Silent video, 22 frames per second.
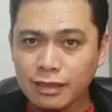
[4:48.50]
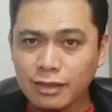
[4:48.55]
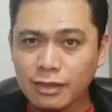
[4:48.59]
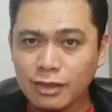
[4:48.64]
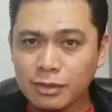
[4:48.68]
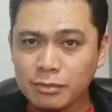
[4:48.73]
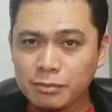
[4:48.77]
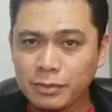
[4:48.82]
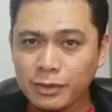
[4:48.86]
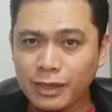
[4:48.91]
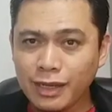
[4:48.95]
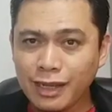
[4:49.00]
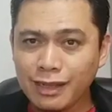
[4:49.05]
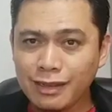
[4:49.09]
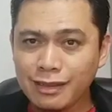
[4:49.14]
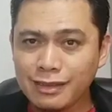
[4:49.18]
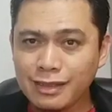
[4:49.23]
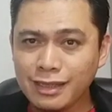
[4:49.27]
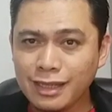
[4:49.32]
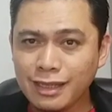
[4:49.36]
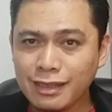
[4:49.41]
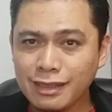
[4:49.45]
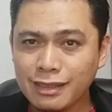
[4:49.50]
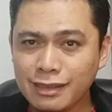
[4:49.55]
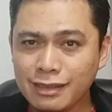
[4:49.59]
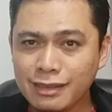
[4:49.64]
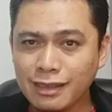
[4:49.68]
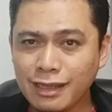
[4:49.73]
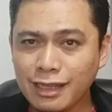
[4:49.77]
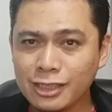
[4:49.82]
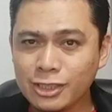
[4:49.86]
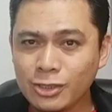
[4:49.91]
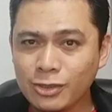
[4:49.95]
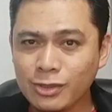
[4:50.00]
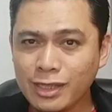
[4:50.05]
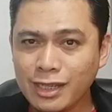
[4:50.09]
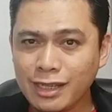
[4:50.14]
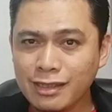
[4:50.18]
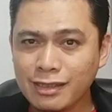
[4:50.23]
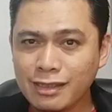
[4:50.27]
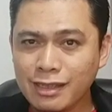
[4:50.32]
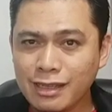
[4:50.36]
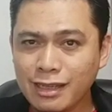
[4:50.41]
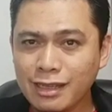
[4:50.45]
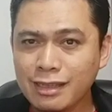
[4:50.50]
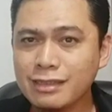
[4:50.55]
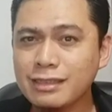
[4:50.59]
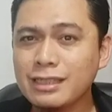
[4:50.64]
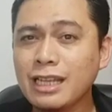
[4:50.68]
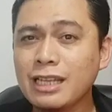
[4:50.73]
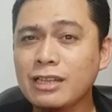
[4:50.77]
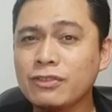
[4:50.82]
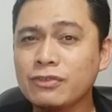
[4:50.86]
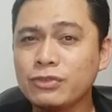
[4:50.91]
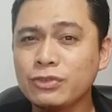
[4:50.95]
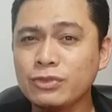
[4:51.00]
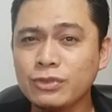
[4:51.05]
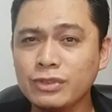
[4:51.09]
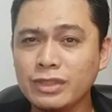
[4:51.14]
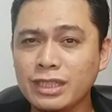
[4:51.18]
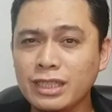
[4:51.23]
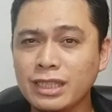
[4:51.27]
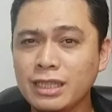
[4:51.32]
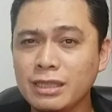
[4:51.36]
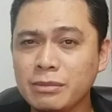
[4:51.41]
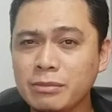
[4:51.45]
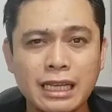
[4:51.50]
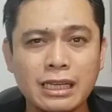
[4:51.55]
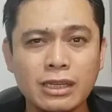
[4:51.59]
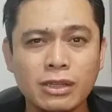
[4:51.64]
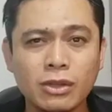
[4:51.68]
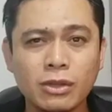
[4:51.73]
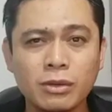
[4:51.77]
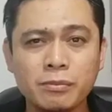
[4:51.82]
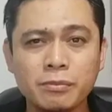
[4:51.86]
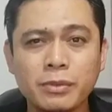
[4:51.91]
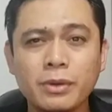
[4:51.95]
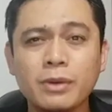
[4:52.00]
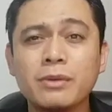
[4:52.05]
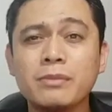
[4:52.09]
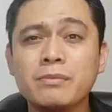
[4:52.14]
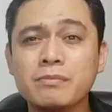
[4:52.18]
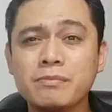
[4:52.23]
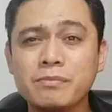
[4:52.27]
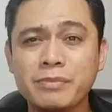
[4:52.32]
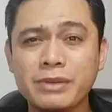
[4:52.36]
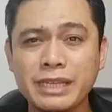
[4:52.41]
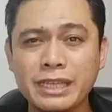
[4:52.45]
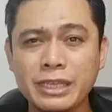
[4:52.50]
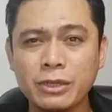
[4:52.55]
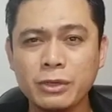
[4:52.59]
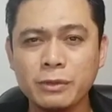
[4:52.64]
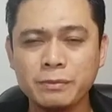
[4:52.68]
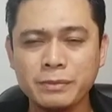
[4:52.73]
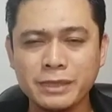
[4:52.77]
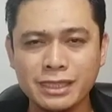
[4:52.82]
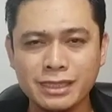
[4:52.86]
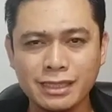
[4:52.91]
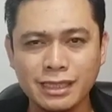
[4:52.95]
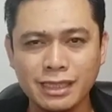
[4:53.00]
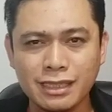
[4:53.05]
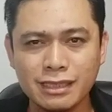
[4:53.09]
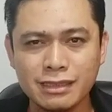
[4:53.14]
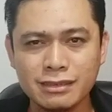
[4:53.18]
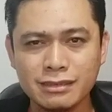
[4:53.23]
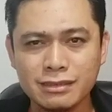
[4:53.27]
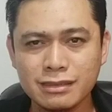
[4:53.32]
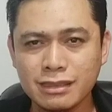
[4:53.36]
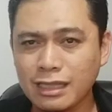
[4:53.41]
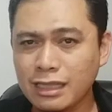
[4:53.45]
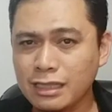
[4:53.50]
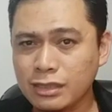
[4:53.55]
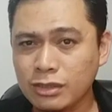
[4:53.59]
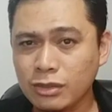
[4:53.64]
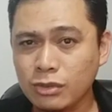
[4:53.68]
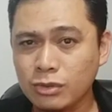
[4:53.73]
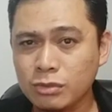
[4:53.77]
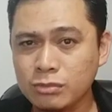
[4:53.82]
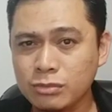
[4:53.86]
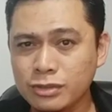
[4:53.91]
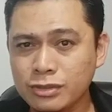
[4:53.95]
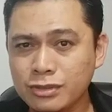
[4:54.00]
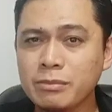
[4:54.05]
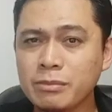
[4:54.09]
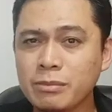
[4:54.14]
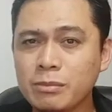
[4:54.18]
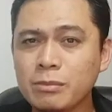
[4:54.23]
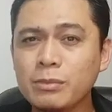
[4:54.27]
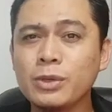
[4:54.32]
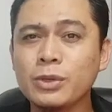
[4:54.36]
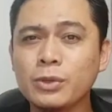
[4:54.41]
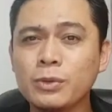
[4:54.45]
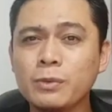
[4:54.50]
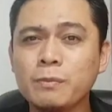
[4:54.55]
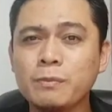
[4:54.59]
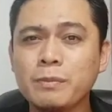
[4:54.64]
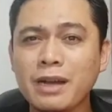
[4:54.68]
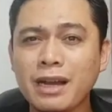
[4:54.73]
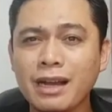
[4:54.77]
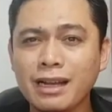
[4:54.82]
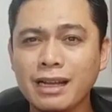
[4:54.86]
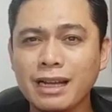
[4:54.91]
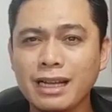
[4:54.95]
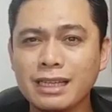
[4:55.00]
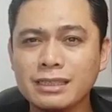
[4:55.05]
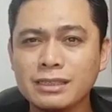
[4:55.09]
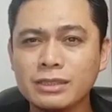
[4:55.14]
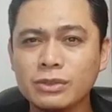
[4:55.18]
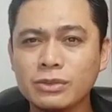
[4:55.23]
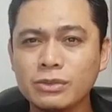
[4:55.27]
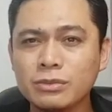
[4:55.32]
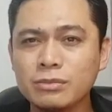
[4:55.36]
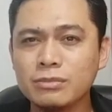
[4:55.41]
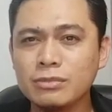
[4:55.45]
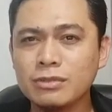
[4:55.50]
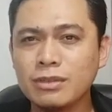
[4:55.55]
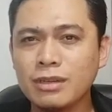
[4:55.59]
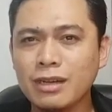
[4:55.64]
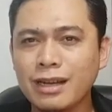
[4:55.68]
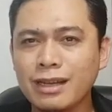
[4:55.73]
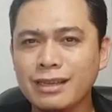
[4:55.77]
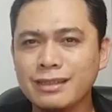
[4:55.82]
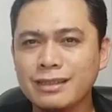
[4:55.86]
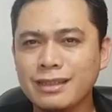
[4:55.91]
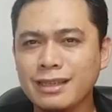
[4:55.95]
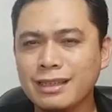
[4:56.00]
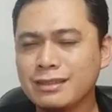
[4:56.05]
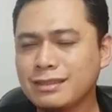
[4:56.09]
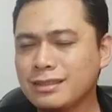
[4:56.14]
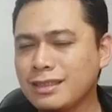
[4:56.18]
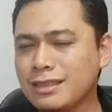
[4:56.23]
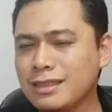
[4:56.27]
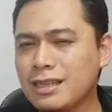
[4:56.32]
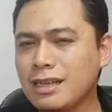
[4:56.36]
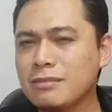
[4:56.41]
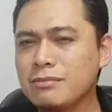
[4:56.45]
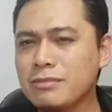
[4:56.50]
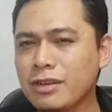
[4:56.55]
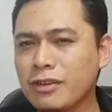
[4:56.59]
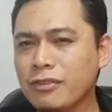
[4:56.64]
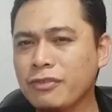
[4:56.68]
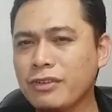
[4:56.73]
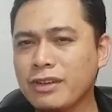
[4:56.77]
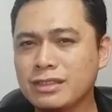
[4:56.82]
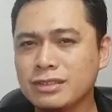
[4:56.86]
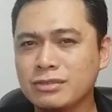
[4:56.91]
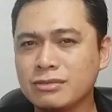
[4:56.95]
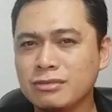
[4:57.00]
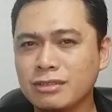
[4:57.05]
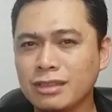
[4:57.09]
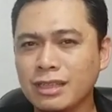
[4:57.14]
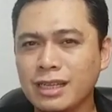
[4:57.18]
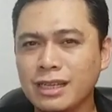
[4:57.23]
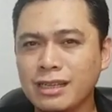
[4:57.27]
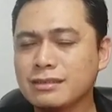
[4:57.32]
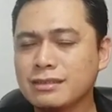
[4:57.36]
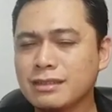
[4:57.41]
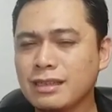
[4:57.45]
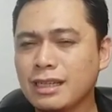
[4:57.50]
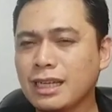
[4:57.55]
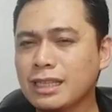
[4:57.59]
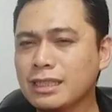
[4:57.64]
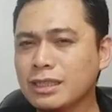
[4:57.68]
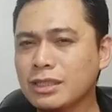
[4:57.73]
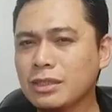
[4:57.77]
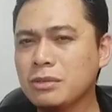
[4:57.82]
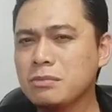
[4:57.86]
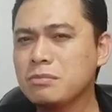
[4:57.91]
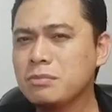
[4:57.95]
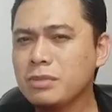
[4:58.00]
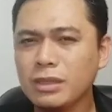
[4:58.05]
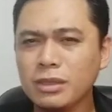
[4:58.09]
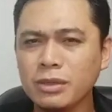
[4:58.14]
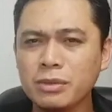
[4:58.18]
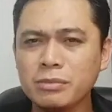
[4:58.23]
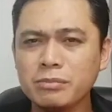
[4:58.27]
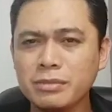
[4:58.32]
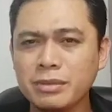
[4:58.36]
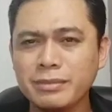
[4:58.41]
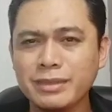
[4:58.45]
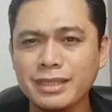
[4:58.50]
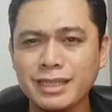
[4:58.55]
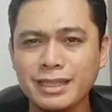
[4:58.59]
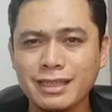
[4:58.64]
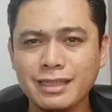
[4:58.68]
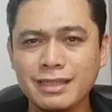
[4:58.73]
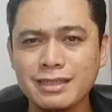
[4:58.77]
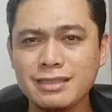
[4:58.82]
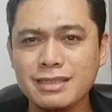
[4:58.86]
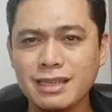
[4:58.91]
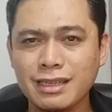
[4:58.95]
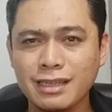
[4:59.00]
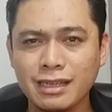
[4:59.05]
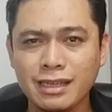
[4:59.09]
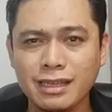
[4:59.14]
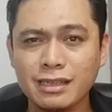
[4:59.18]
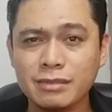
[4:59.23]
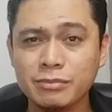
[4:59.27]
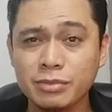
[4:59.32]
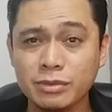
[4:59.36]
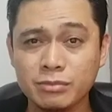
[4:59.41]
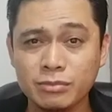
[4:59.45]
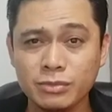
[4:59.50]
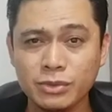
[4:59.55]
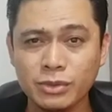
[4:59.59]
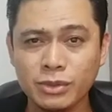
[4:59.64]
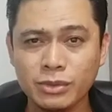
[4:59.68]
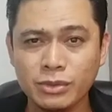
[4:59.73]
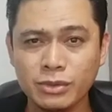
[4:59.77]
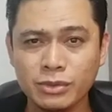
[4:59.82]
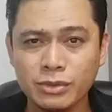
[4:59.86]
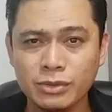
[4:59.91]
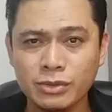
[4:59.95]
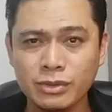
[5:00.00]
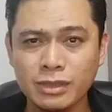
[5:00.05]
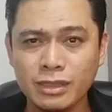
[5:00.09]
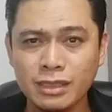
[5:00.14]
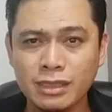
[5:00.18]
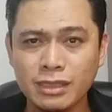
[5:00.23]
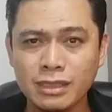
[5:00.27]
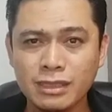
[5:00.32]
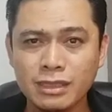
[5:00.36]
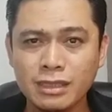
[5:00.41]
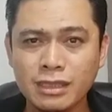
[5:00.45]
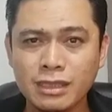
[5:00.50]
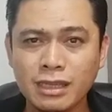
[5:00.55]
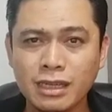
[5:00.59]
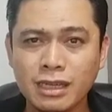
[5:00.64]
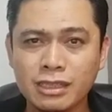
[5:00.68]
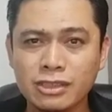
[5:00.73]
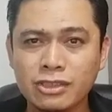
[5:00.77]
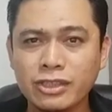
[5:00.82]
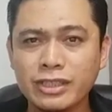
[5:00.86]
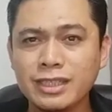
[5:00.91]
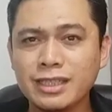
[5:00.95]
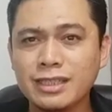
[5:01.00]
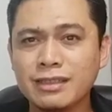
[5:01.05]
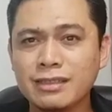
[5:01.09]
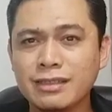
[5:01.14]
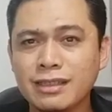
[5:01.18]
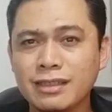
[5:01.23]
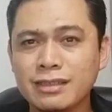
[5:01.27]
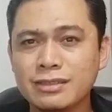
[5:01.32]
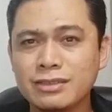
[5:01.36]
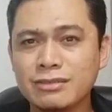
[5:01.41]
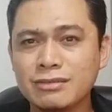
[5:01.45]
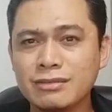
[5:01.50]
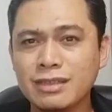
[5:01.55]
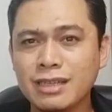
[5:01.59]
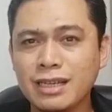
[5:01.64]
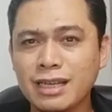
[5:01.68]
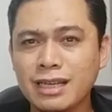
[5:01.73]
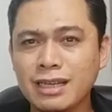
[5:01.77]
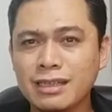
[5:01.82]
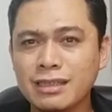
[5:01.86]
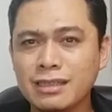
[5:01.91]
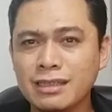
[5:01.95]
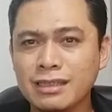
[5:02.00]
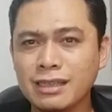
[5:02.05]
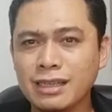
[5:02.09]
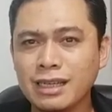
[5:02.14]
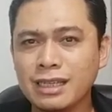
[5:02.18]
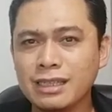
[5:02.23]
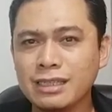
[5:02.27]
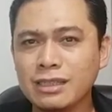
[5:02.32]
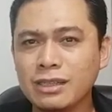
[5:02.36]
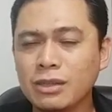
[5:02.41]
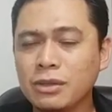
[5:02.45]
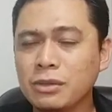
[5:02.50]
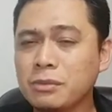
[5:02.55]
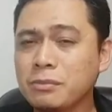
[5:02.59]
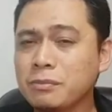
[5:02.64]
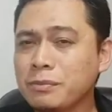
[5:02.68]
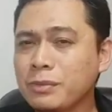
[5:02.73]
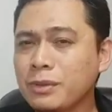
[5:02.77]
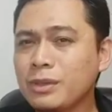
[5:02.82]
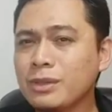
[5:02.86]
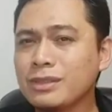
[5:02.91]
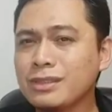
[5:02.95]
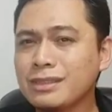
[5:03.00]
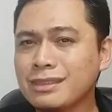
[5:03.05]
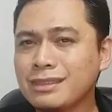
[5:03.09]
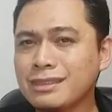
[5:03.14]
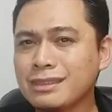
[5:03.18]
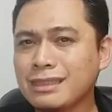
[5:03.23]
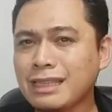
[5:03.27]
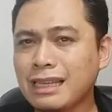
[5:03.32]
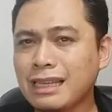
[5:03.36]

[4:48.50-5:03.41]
Kelompok alga atau ganggang dan fungi, kelompok bryopita atau lumut merupakan tumbuhan yang tidak bervaskular atau belum memiliki jaringan pembuluh atau yang dikenal juga dengan kelompok